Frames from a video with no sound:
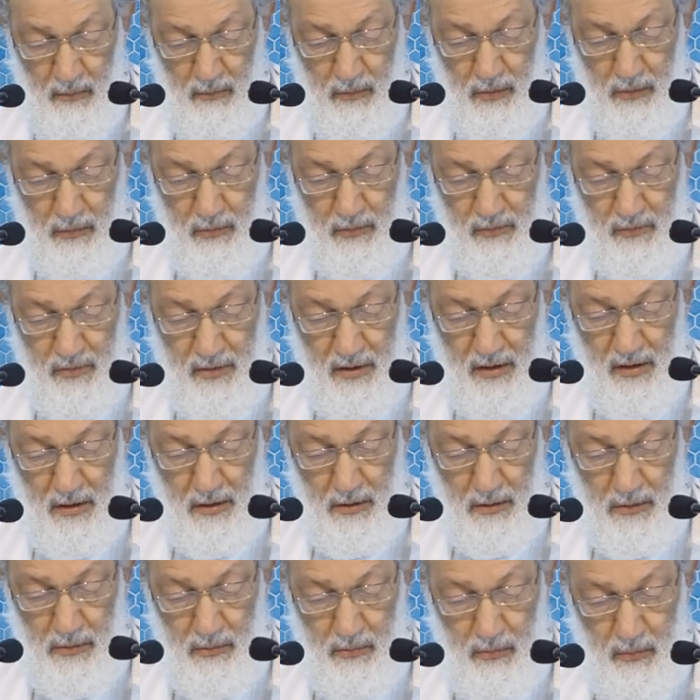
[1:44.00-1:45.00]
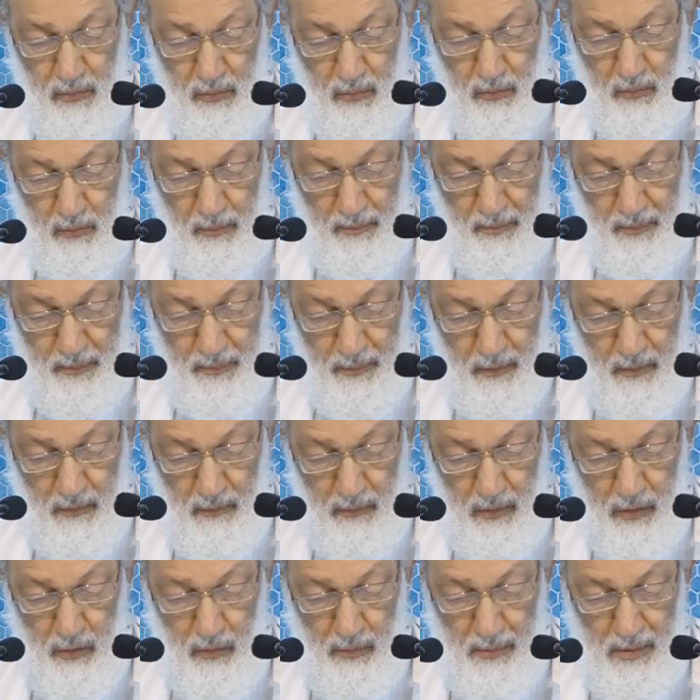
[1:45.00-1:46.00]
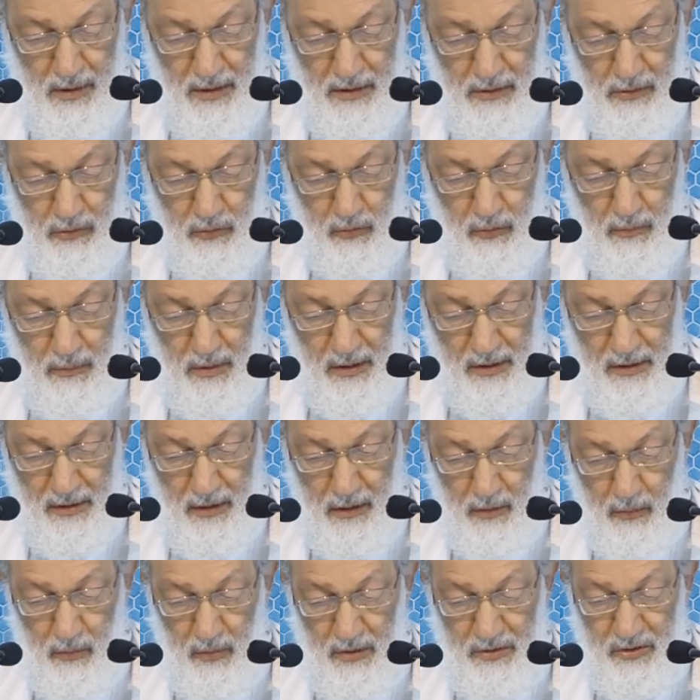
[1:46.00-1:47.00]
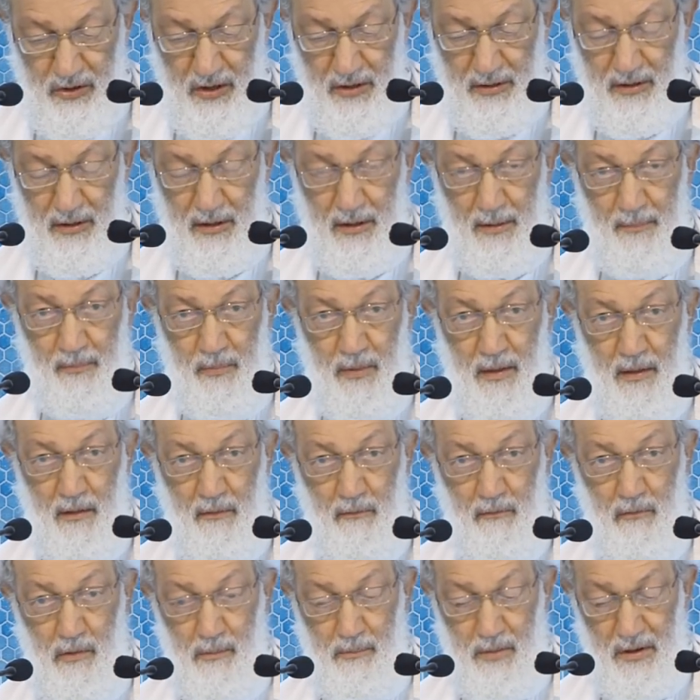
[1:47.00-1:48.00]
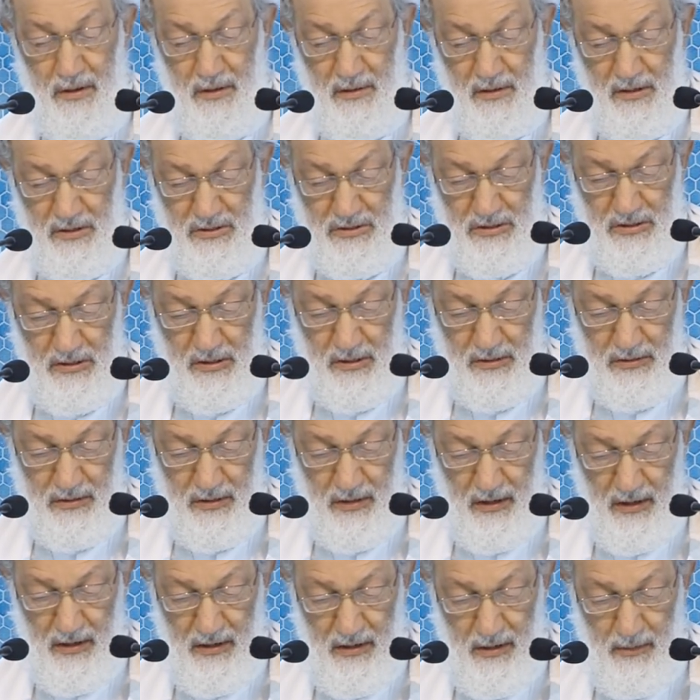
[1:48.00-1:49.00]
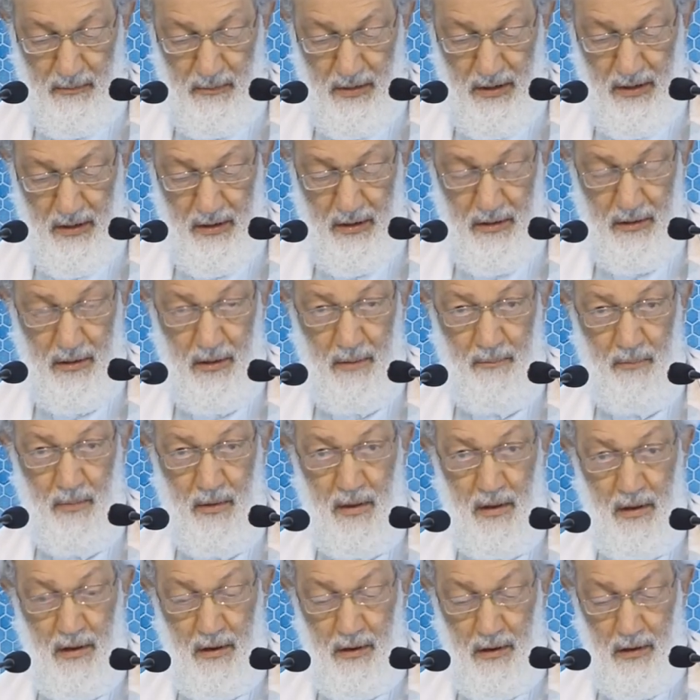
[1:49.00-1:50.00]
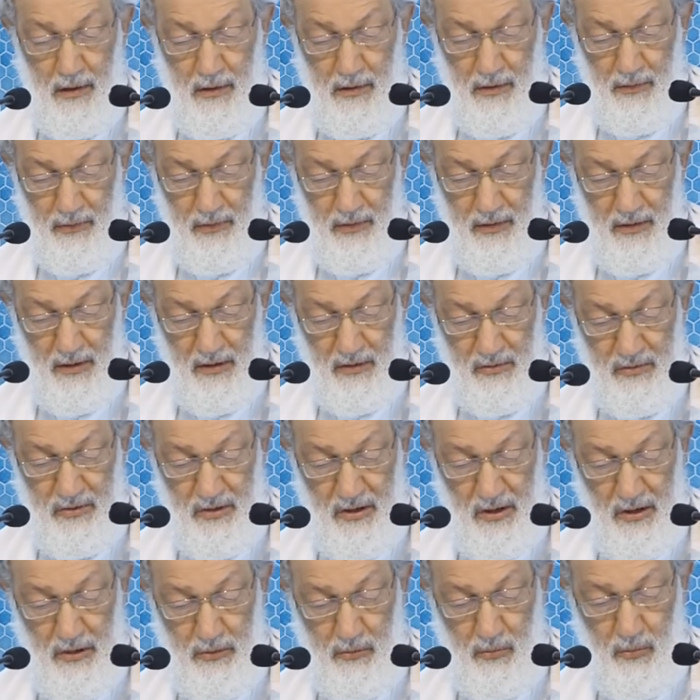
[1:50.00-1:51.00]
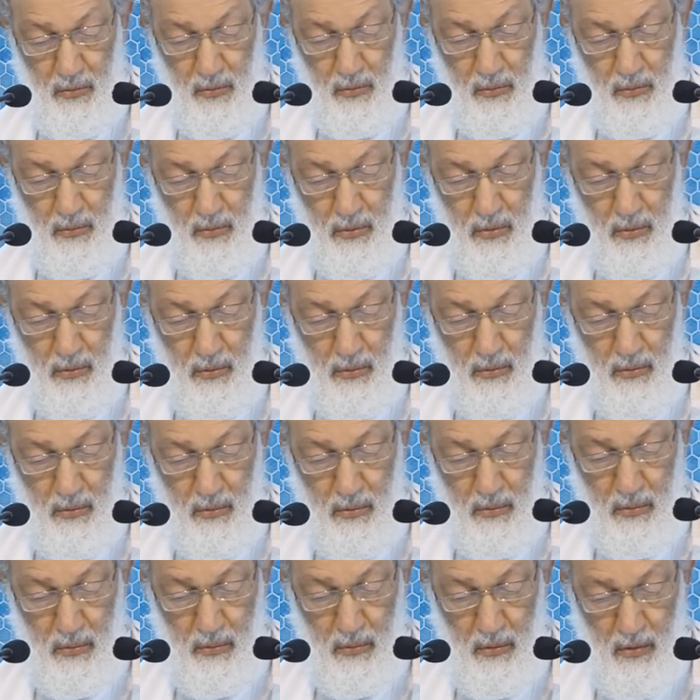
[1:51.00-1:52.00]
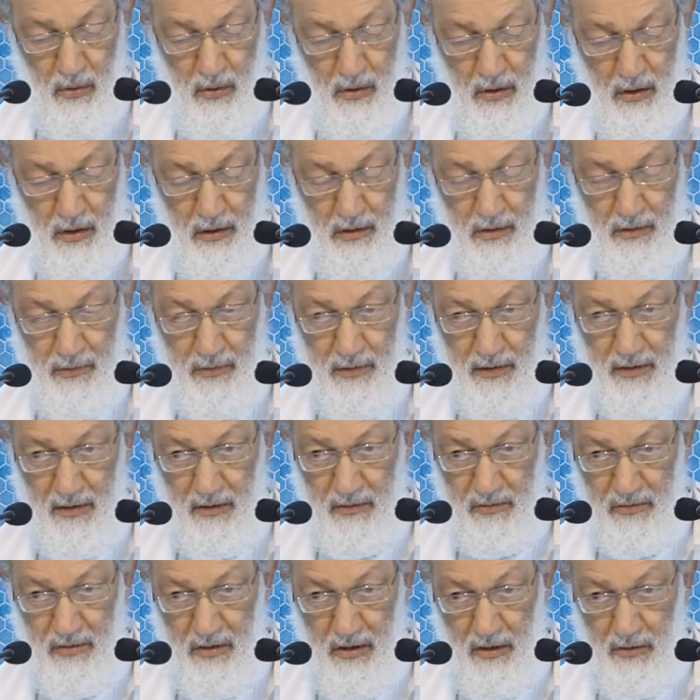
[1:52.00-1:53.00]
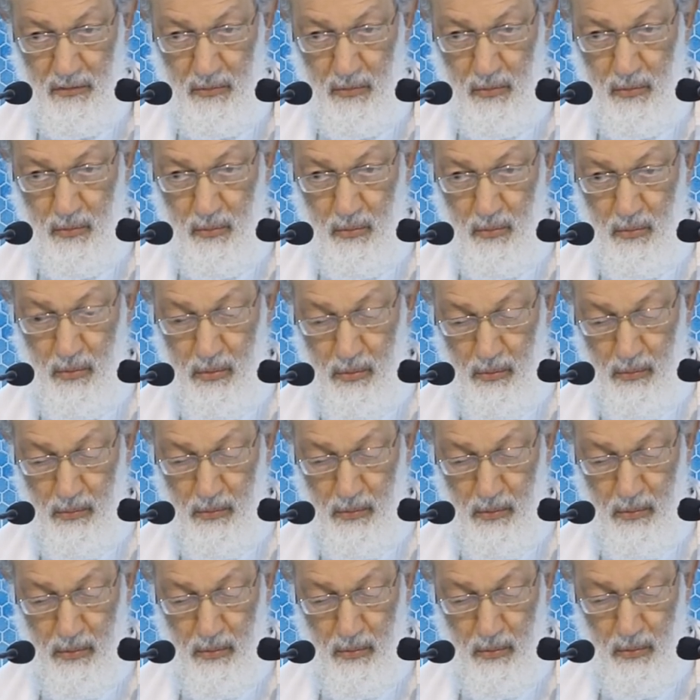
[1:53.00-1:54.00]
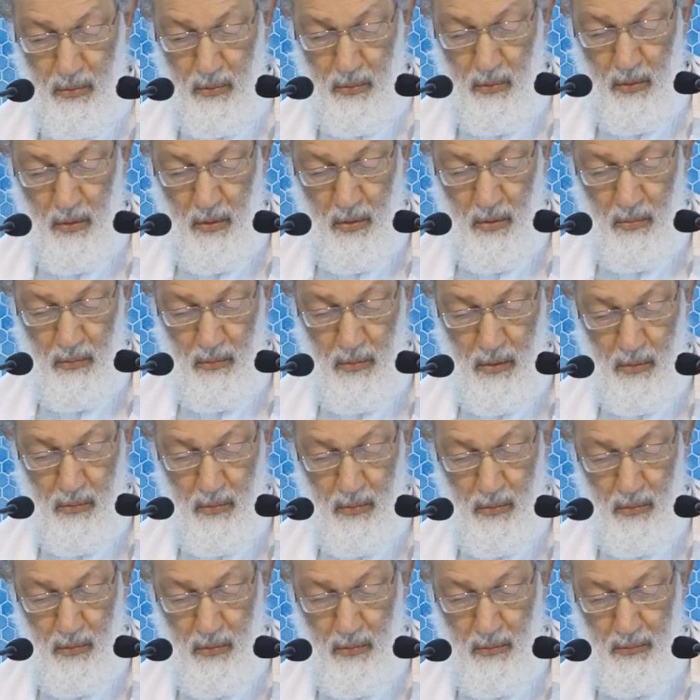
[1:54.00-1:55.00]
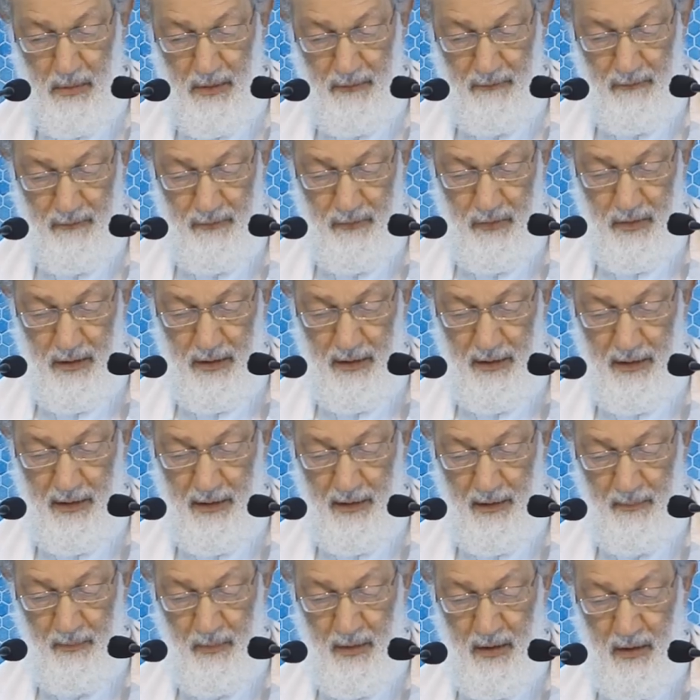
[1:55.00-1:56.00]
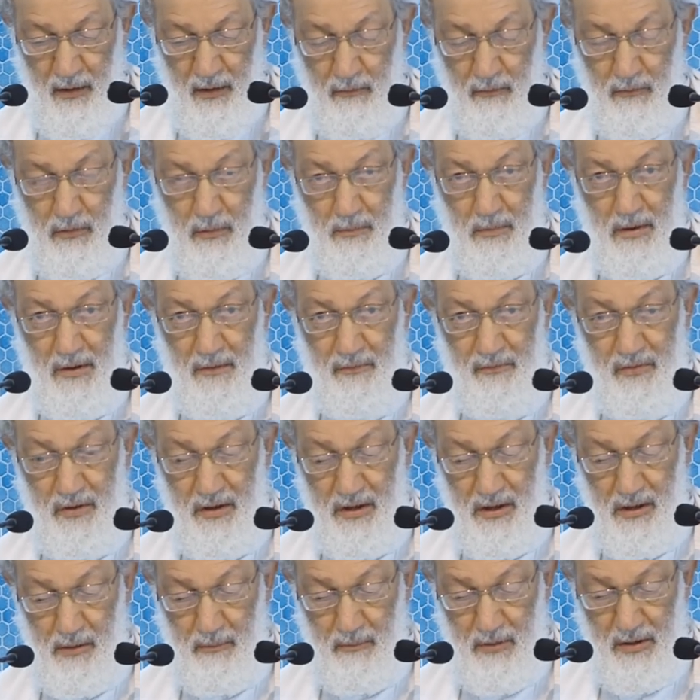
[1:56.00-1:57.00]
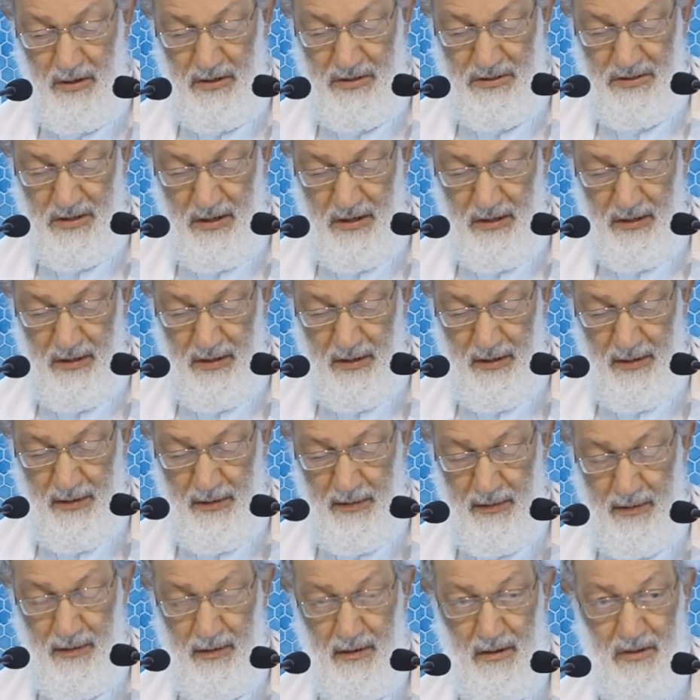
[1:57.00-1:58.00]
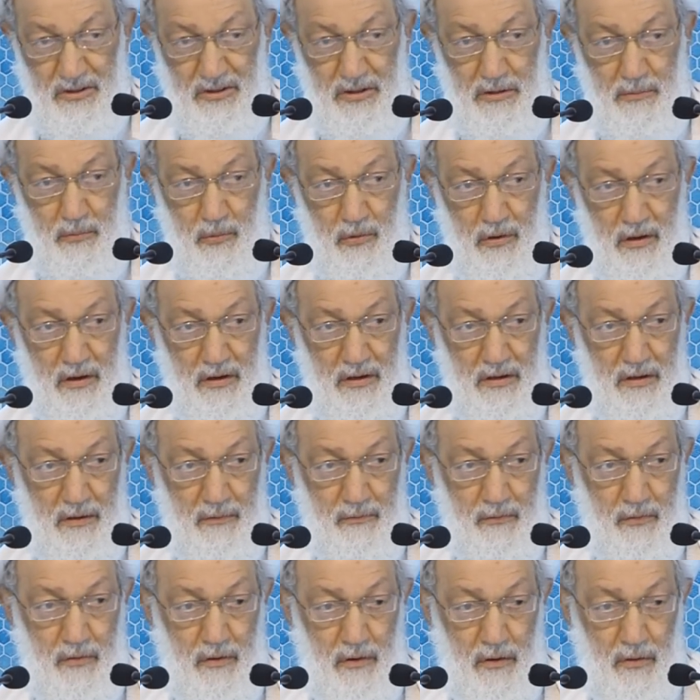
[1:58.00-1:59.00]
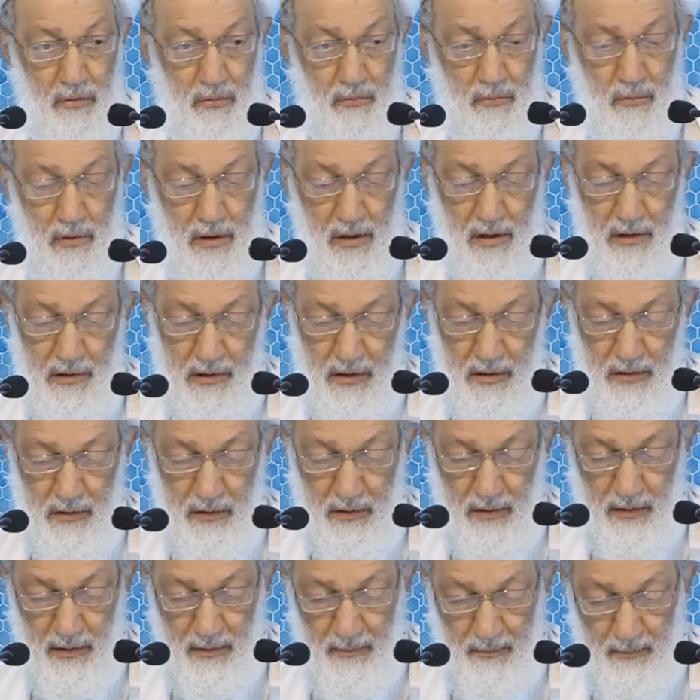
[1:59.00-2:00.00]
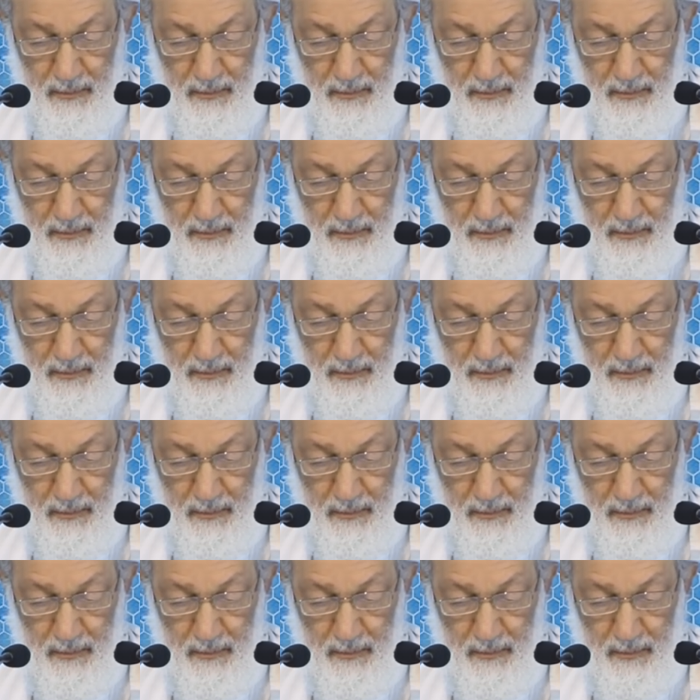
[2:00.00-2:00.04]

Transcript: ويساعد ويباعد بين الوطن وبين شاطئ الأمان الذي يحتاجه الكل الذي يحتاجه كله وكل من فيه وما فيه من شيء يجب الحفاظ عليه